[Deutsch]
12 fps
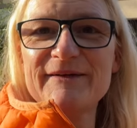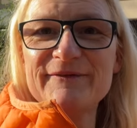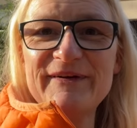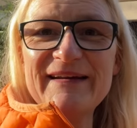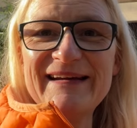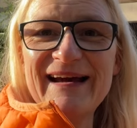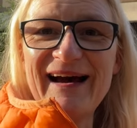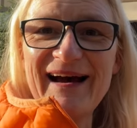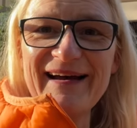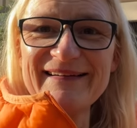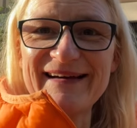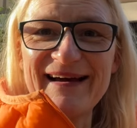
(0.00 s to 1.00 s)
Wenn ja,
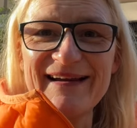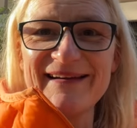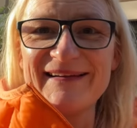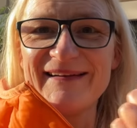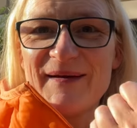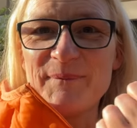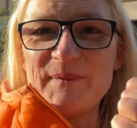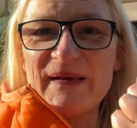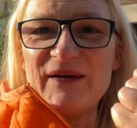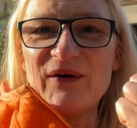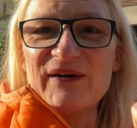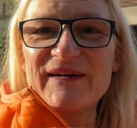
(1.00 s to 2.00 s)
dann gebt mir
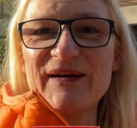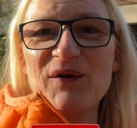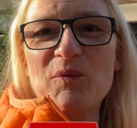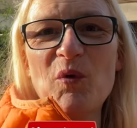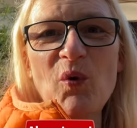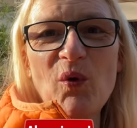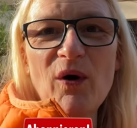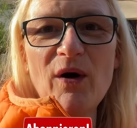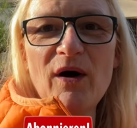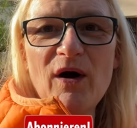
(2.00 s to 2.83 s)
doch einen Daumen hoch.